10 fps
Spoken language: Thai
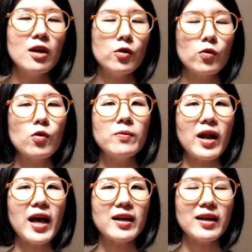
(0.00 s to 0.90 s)
หนูกลุ่มแร
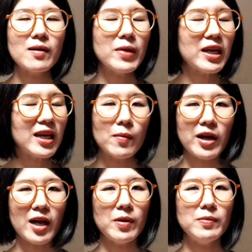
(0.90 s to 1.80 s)
กเนี่ยไม่ได้ทำอะไร
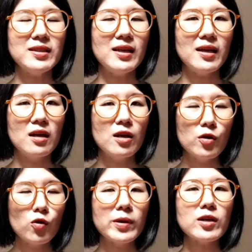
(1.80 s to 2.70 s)
เป็นพิเศษหนู
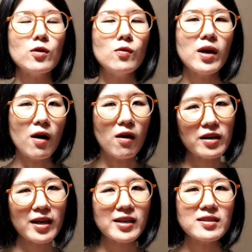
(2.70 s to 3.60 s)
มันก็รู้ว่าอ๋อ
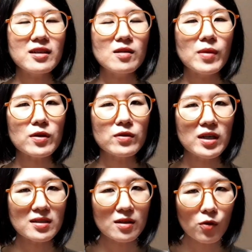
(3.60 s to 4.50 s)
ถ้าฉันเดินมาตรงนี้
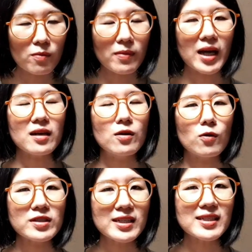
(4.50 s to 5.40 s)
นะฉันกดบานกระดก
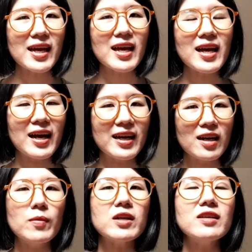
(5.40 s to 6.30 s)
ฉันจะได้อาหารแล้วมันก็